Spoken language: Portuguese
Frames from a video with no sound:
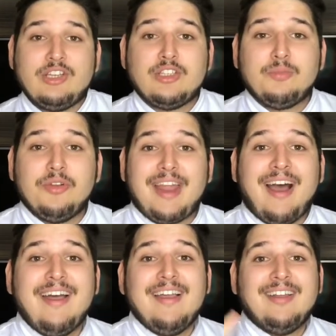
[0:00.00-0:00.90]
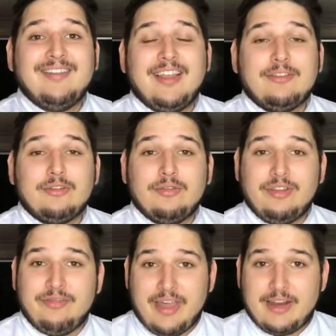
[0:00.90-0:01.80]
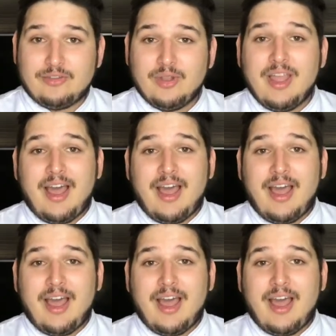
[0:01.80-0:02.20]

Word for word: explorar dentro do universo.